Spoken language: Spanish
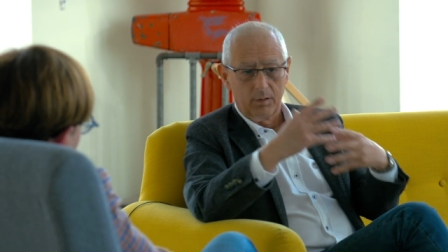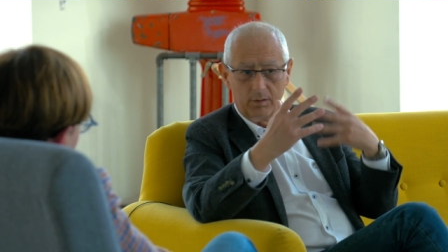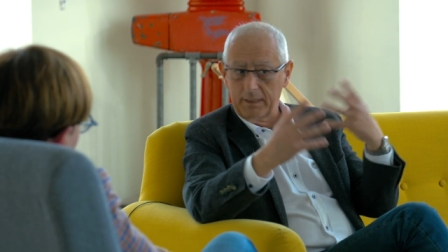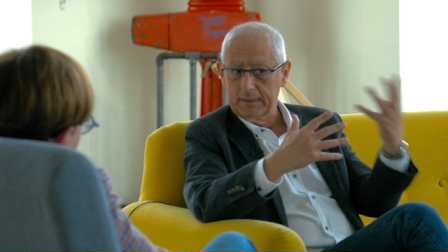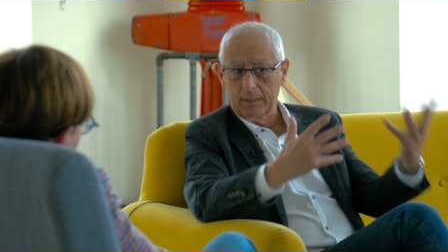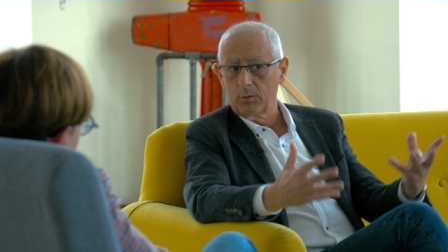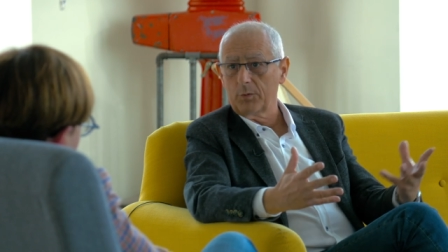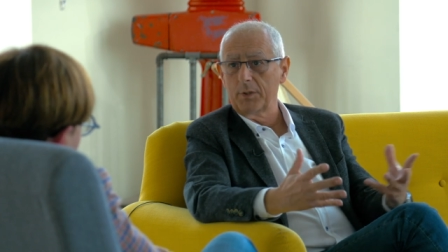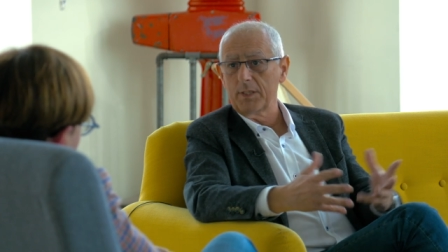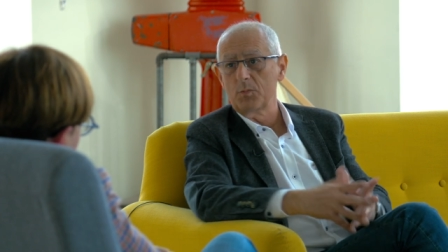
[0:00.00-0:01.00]
con
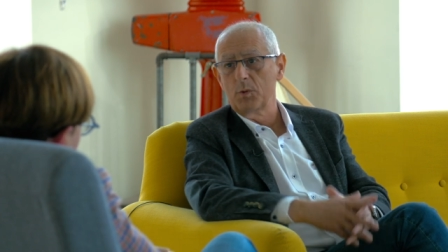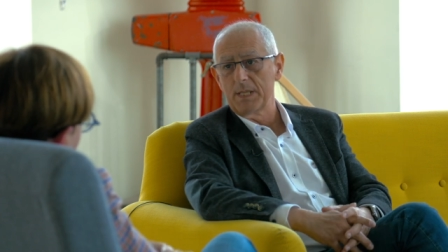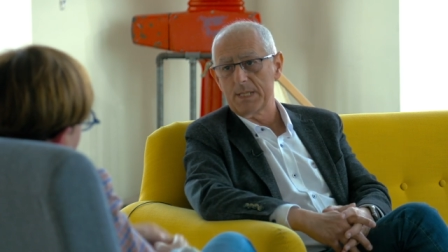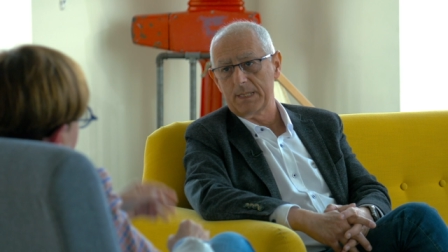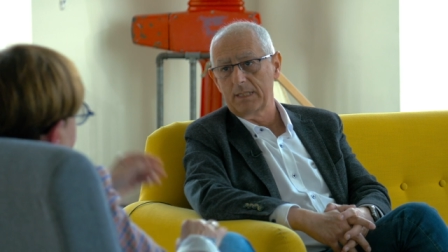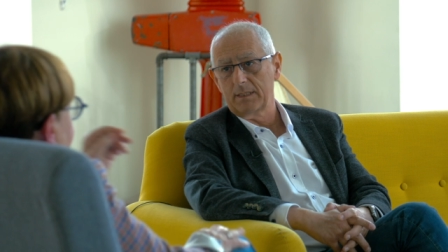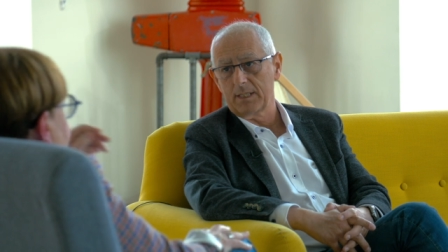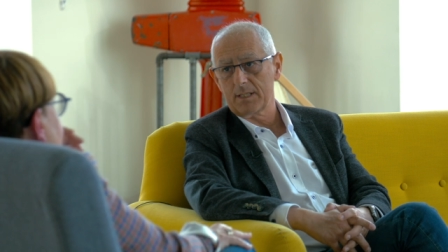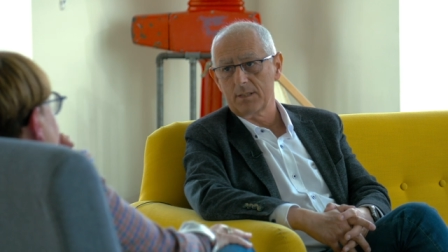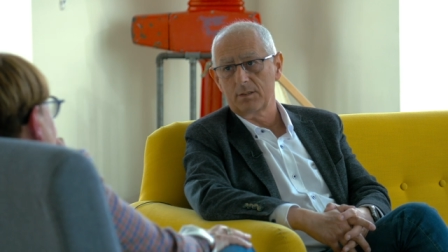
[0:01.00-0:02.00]
interlocuciones muy
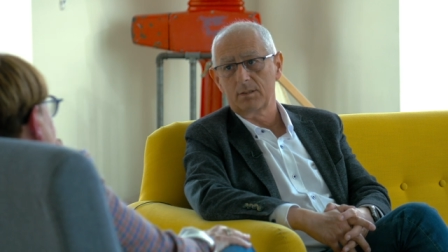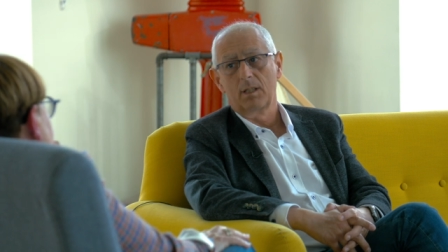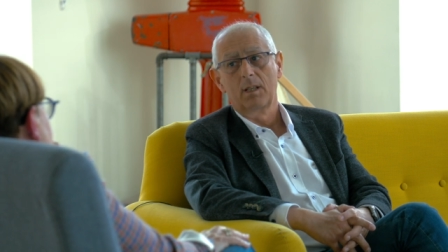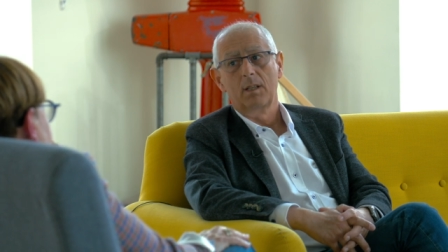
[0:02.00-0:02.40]
distintas, ¿no?